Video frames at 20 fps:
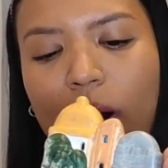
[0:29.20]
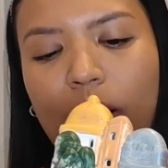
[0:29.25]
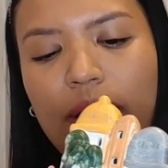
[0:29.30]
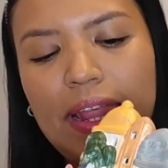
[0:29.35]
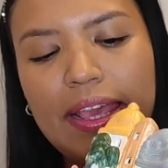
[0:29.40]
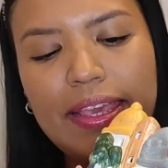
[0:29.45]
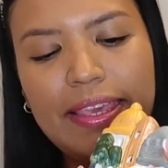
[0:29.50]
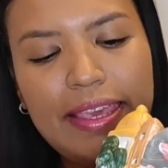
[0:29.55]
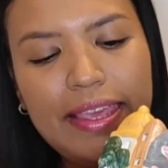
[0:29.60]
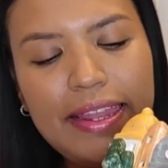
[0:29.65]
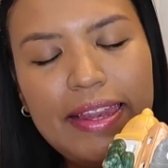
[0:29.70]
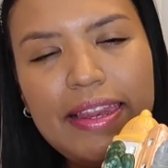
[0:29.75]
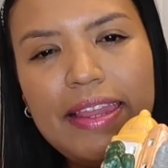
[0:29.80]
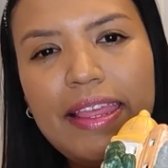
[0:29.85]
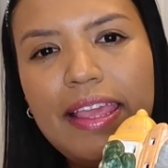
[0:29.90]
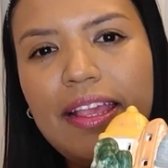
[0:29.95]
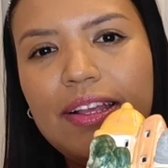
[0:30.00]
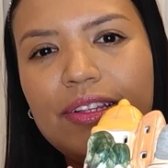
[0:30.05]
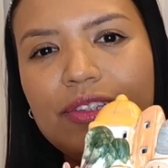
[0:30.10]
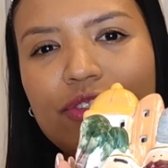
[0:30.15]
Olha que
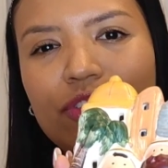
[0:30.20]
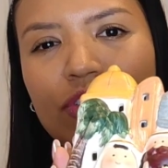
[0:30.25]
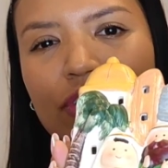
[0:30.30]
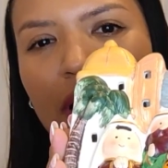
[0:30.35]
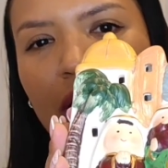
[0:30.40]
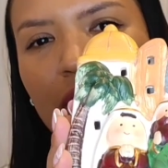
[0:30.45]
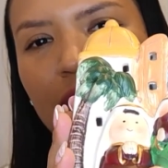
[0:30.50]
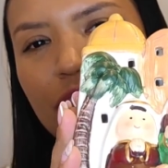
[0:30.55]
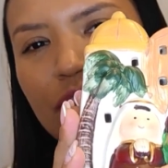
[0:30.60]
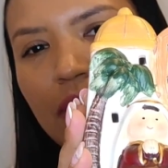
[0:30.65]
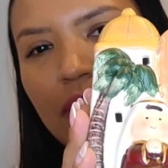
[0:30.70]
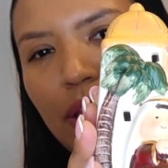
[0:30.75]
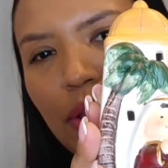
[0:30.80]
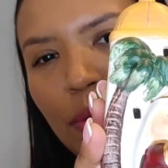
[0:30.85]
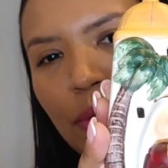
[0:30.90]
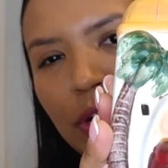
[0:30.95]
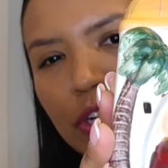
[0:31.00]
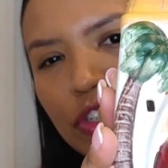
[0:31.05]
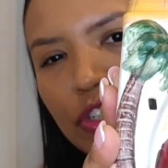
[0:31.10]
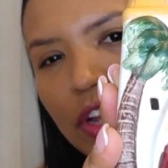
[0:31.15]
lindo, gente.
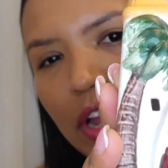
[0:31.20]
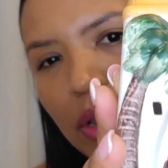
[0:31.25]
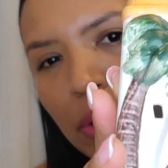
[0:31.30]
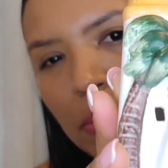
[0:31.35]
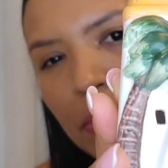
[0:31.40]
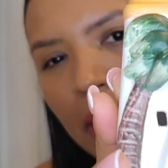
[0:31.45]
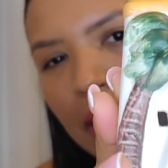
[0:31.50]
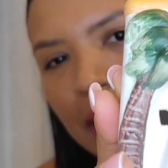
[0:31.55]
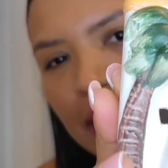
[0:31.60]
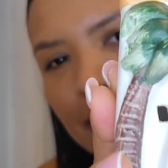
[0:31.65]
Eu achei ele uma